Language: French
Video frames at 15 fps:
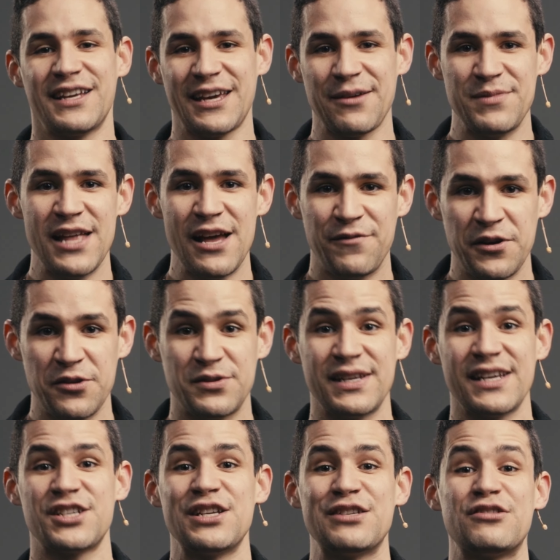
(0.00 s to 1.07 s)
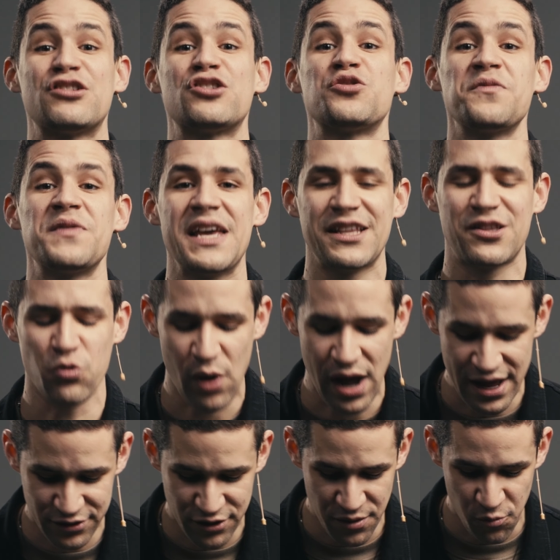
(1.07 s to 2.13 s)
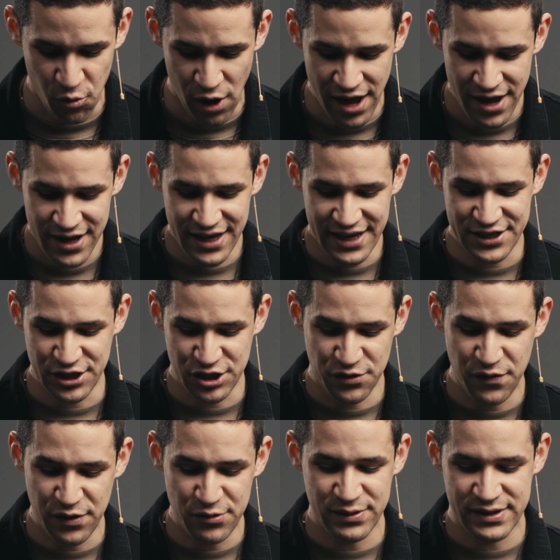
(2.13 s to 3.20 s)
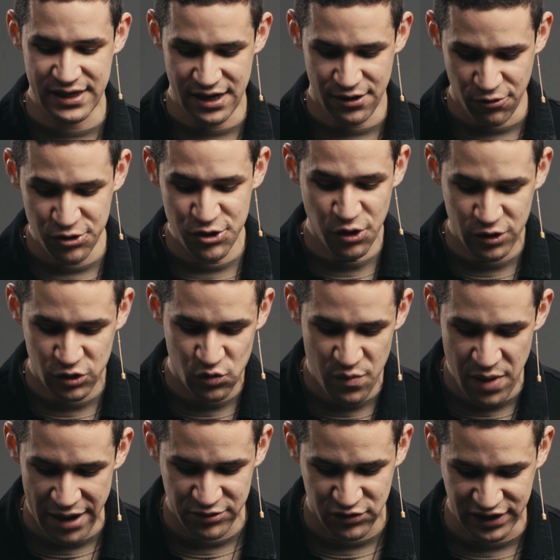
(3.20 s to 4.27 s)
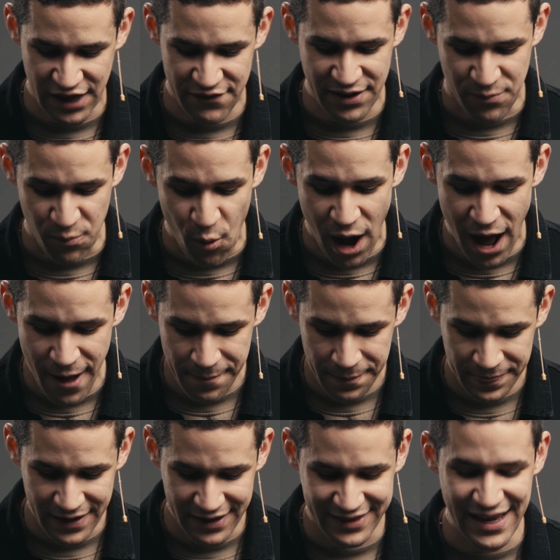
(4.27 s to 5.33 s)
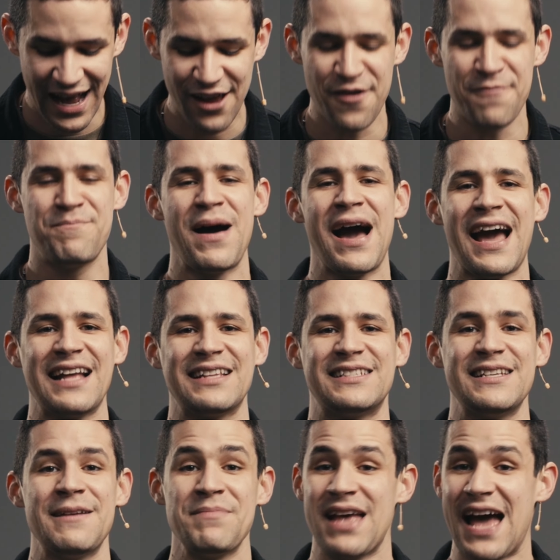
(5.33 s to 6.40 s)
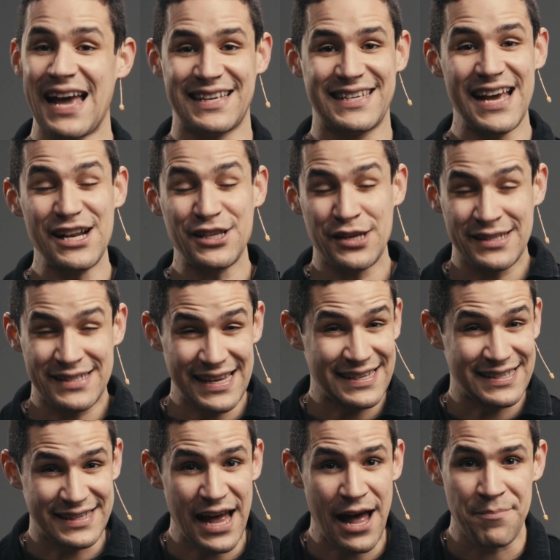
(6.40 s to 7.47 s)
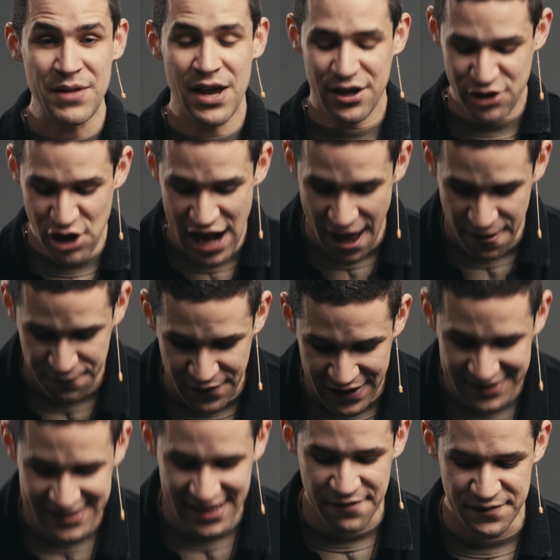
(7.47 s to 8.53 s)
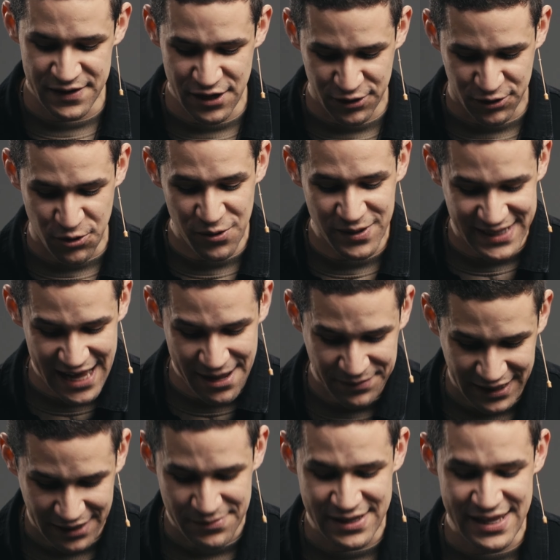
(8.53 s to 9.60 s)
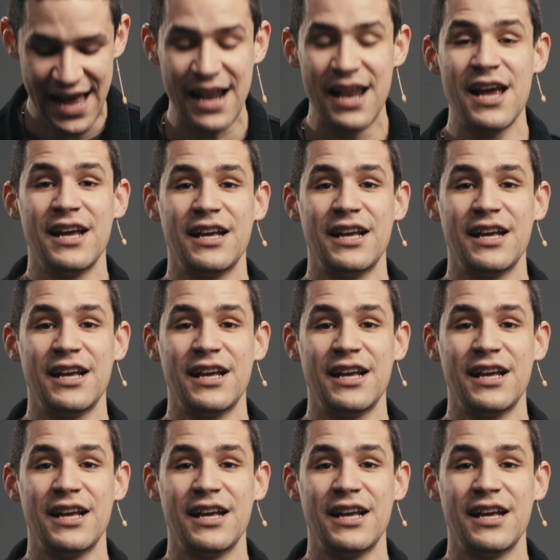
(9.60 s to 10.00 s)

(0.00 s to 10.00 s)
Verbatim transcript: criminel va lui dire, Jésus, souviens-toi de moi. Et Jésus va lui dire, aujourd'hui même, tu es avec moi dans le paradis. À quelques instants de la fin de sa vie, le deuxième criminel